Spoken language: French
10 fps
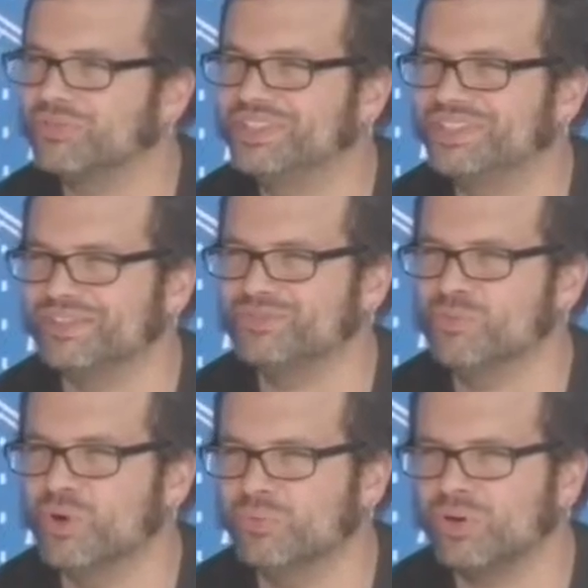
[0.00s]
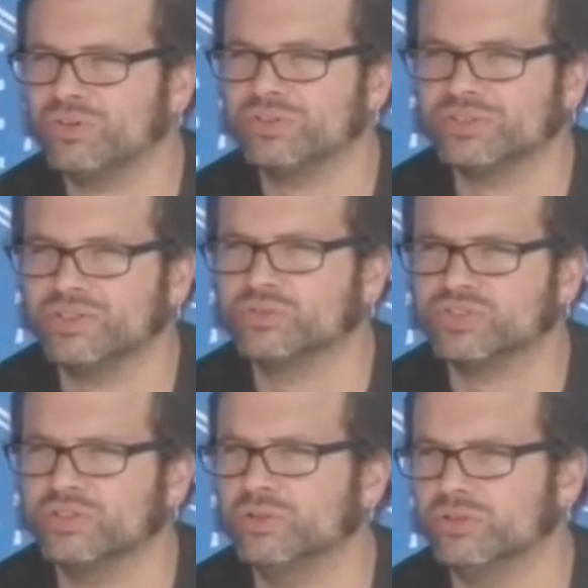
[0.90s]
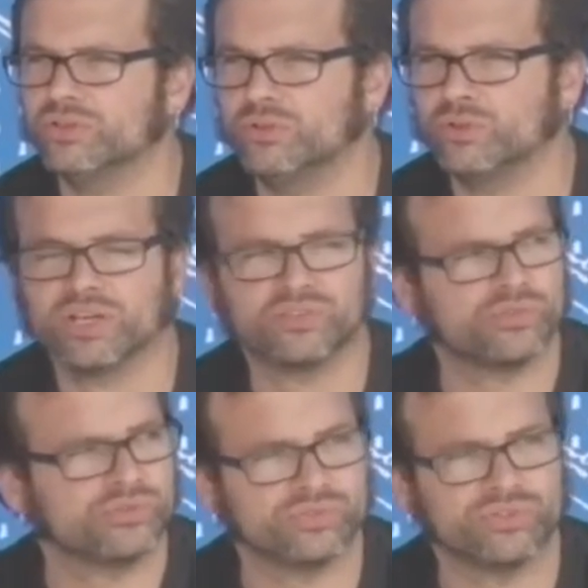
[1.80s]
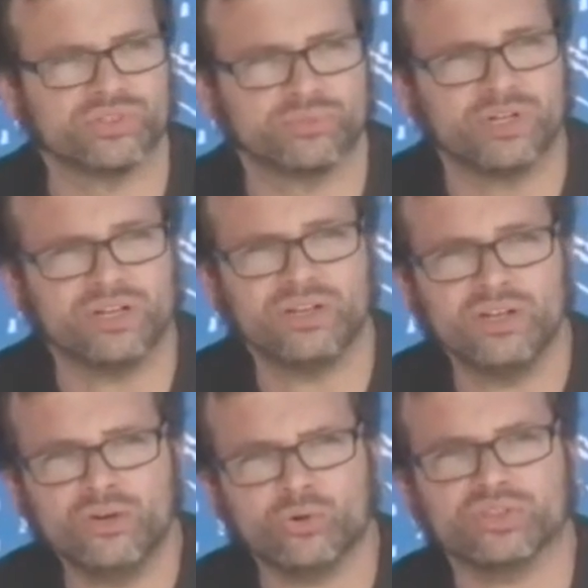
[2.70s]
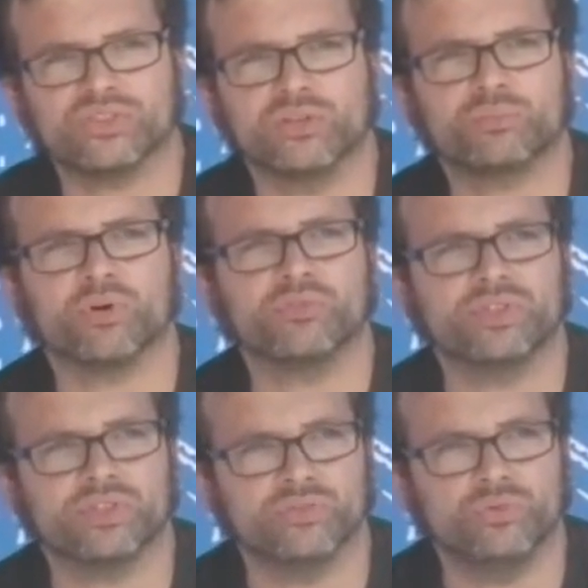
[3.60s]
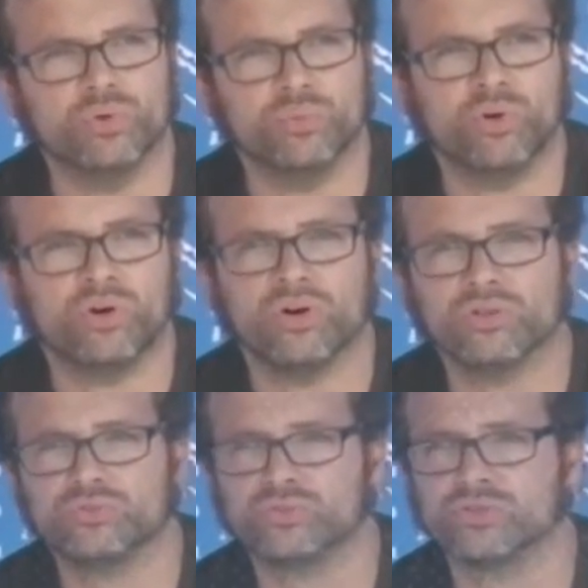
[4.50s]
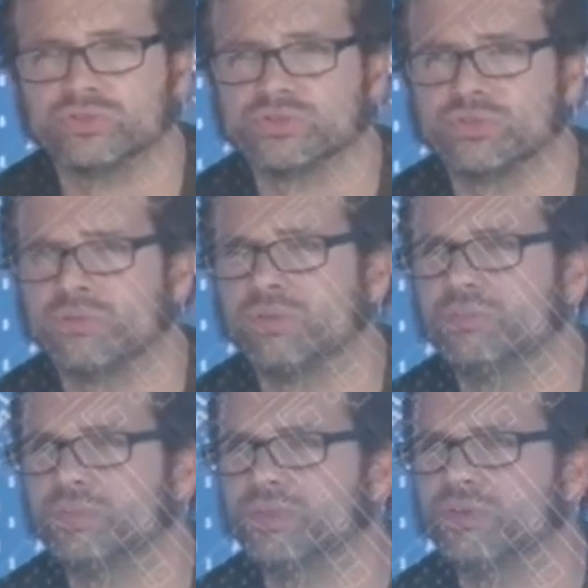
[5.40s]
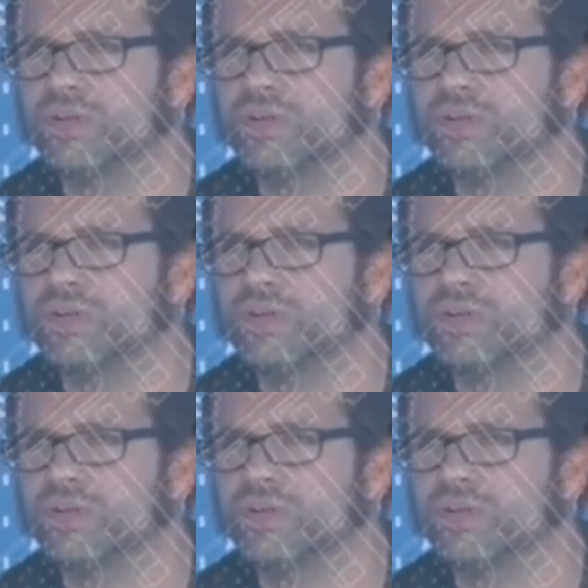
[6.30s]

profiter du moment. Il y a aussi de l'eau gazeuse, vous en faites pas. On essaye de profiter du moment euh, tous ensemble et puis